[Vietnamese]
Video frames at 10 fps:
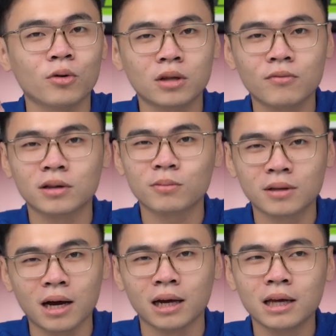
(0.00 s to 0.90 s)
phổ thông và thông
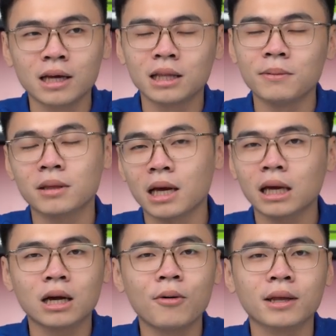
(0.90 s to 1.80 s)
thường. Thì mình thấy
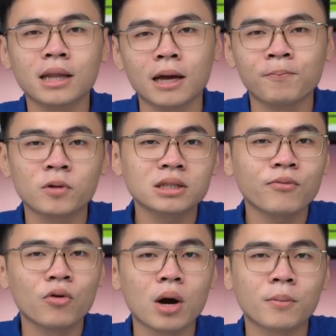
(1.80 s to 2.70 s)
cái cấu hình này nó sẽ
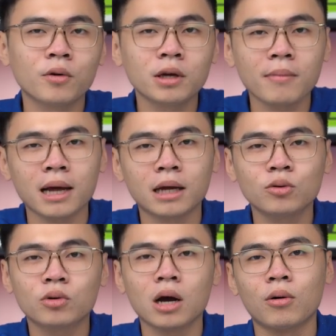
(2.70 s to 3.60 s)
phù hợp đối với những bạn đang
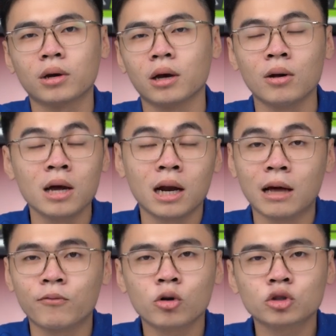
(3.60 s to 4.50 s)
nhu cầu kiểu
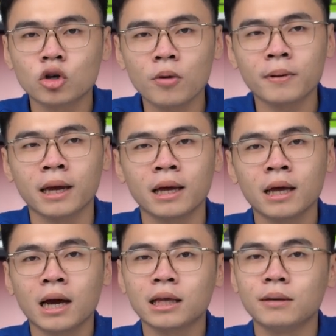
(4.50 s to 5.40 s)
làm Photoshop này,
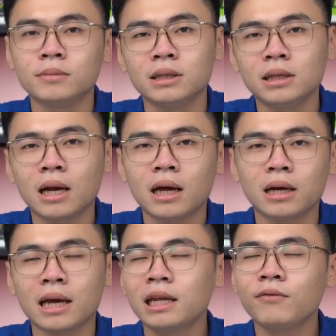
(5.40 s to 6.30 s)
hay thậm chí
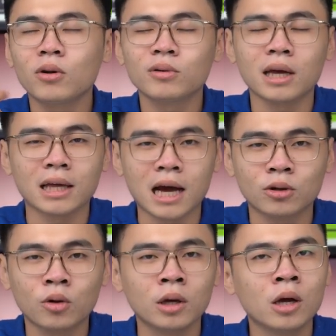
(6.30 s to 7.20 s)
là edit video nhẹ nhàng
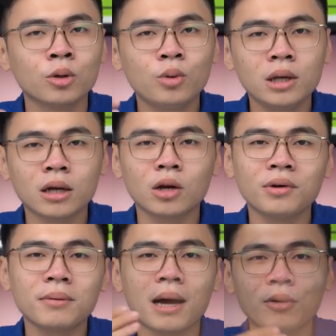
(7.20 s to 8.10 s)
thôi. Tuy nhiên đối
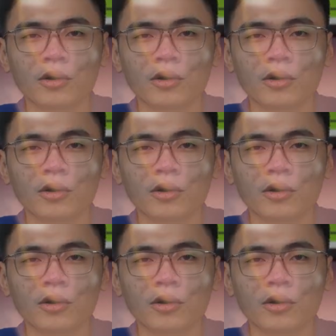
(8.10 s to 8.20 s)
với những bạn có